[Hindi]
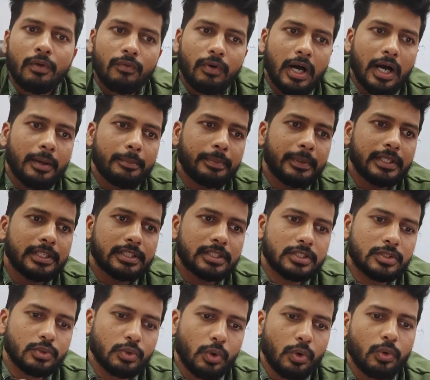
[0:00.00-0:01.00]
वहाँ पे
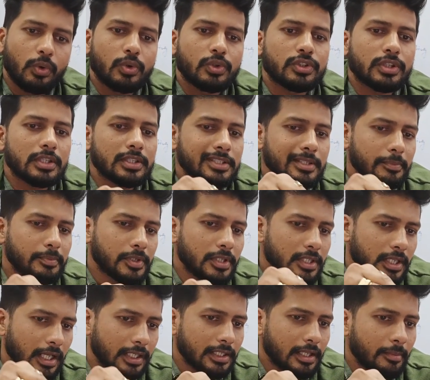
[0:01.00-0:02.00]
जो क्वेश्चन सबसे
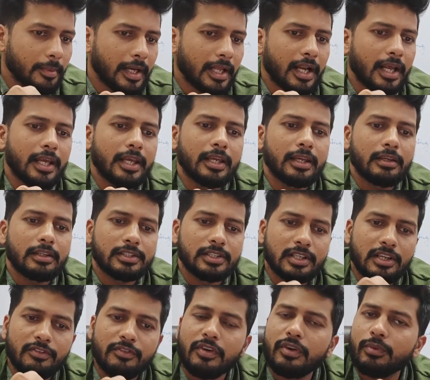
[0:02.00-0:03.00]
ज़्यादा बार आए हैं
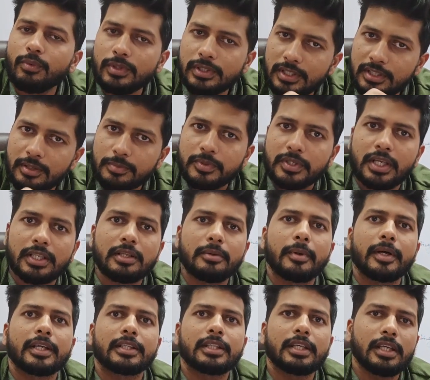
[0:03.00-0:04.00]
जिनकी फ्रीक्वेंसी सबसे ज़्यादा
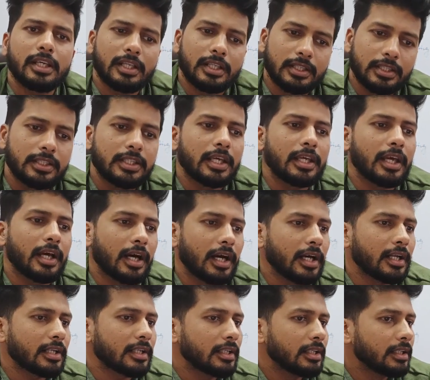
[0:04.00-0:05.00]
बार थी दे
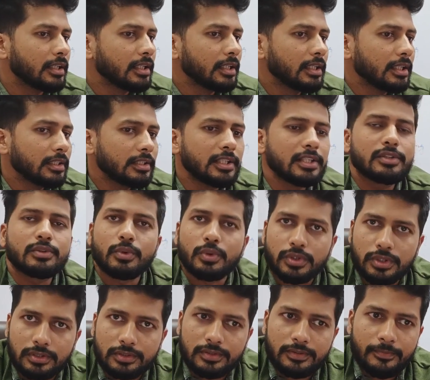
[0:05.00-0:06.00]
आर दीज
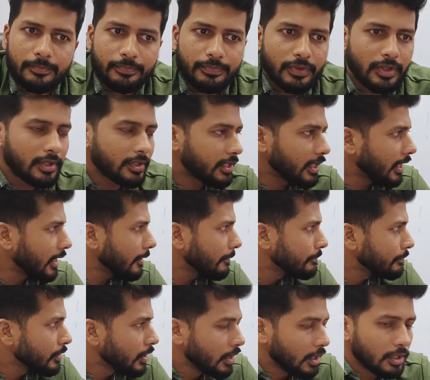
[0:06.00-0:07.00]
क्वेश्चन ठीक है
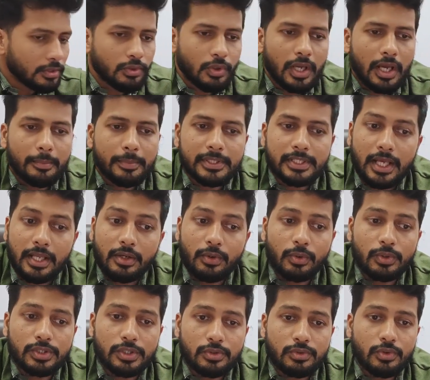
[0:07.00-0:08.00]
तो यहाँ पे सारे
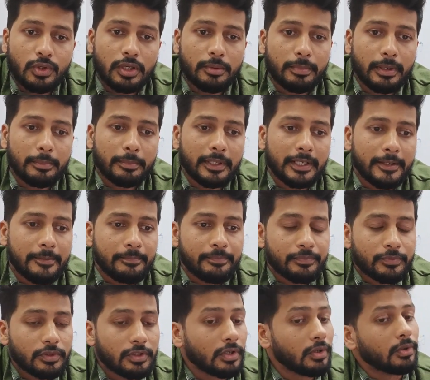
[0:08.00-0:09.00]
क्वेश्चन को एक बार पढ़ें
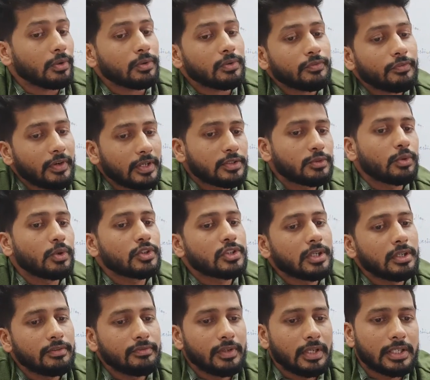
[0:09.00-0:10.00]
दो फर्स्ट
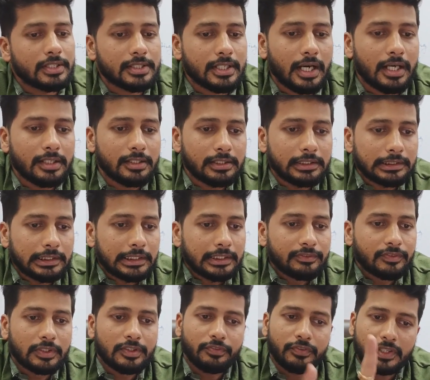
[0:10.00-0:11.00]
क्वेश्चन वील
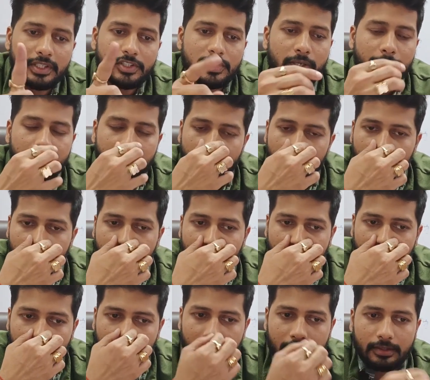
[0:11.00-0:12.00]
स्टार्ट विद द फर्स्ट चैप्टर ऑफ
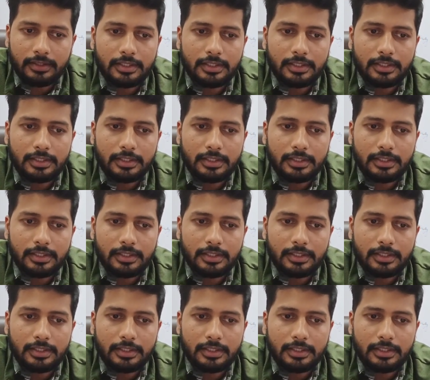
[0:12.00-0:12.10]
आर